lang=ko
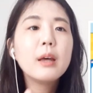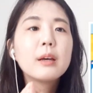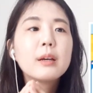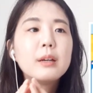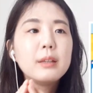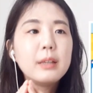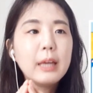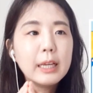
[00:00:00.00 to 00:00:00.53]

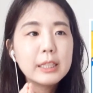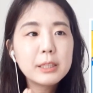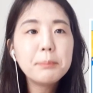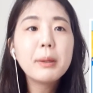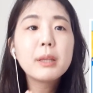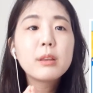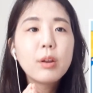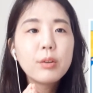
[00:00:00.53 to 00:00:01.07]
그
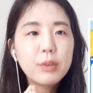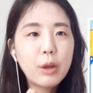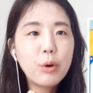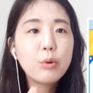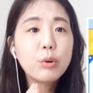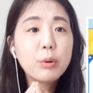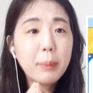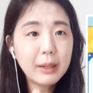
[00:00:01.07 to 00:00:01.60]
예습했던
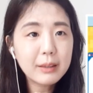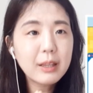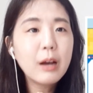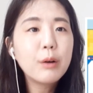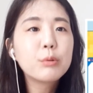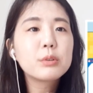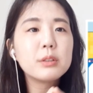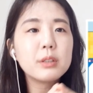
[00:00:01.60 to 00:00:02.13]
내용을
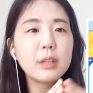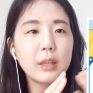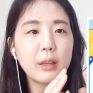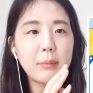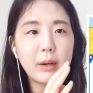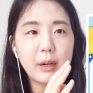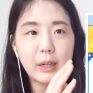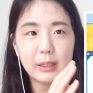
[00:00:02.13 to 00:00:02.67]
바탕으로
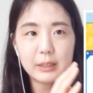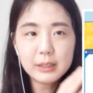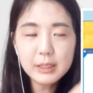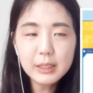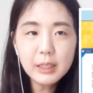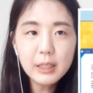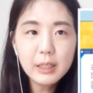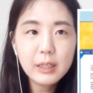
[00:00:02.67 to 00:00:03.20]
선생님이랑
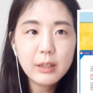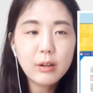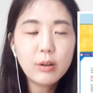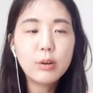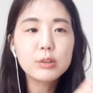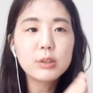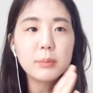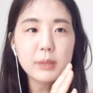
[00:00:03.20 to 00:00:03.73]
같이
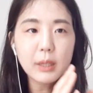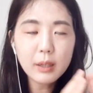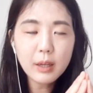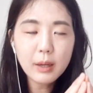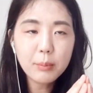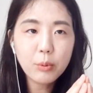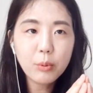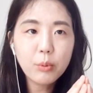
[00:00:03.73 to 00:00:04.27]
어,
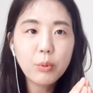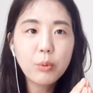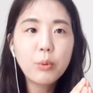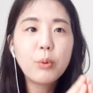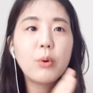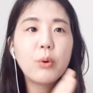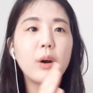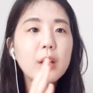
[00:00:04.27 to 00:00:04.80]

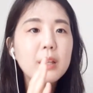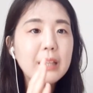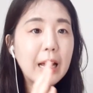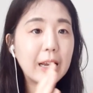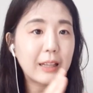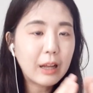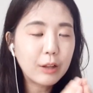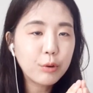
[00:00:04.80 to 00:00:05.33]
첨삭해보고
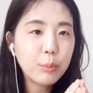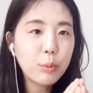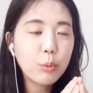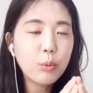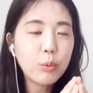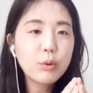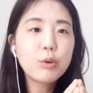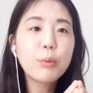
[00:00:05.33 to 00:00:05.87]
이야기
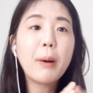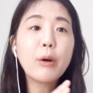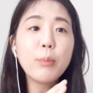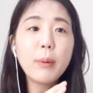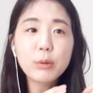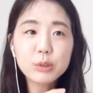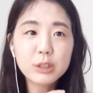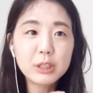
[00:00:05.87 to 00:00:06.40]
나눠보고 그리고
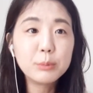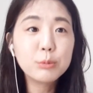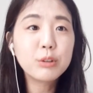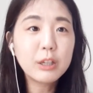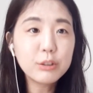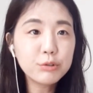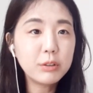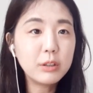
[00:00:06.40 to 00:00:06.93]
바로바로 바로
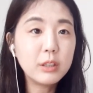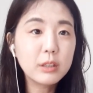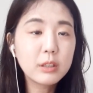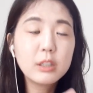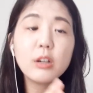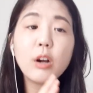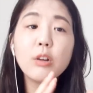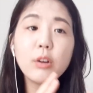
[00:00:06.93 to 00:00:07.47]
질문을 할 수 있는
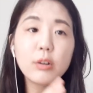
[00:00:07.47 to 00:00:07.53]
그런